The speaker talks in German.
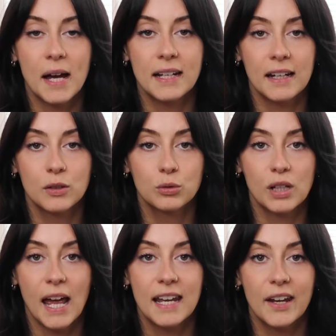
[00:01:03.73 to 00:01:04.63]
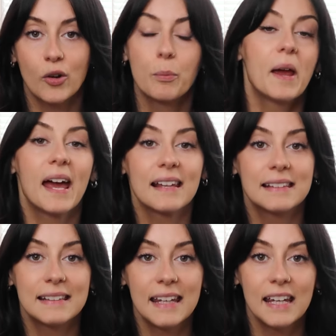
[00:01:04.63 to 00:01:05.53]
um eine gesunde Ernährung per
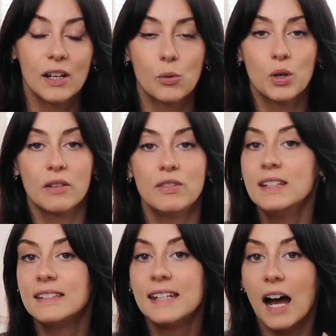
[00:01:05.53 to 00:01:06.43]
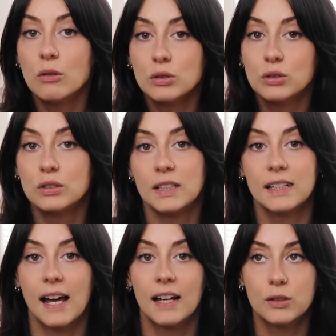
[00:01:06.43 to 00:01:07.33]
se oder wie sie
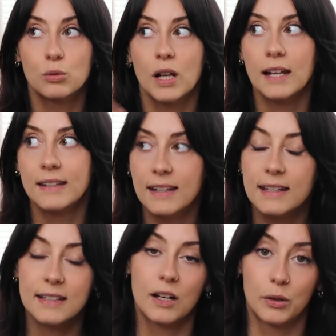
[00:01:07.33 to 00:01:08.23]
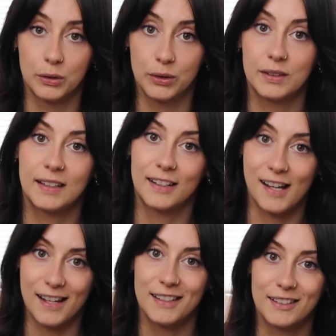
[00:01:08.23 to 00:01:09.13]
auszusehen hat oder nicht
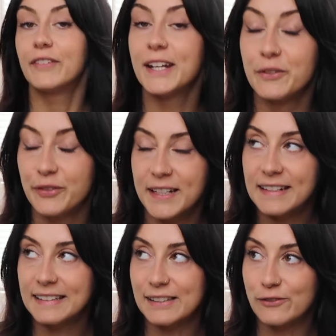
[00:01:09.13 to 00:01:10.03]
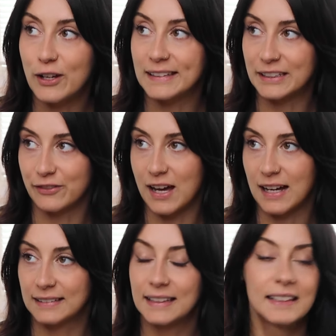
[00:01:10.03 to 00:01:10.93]
auszusehen hat. Wenn du Fitness-Influencer
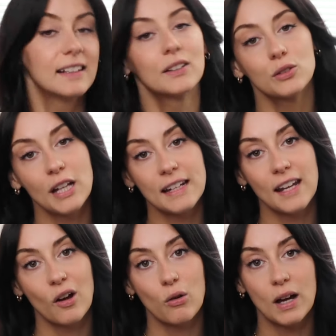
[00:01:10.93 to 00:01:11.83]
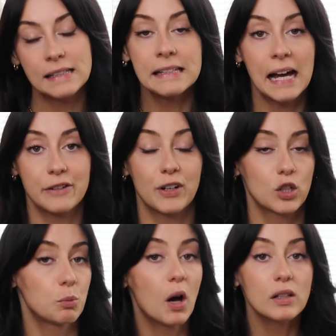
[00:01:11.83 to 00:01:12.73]
fragst, ist eine gesunde Ernährung ganz
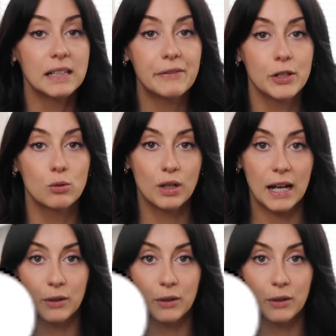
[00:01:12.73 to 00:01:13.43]
einfach. Du brauchst einfach nur ein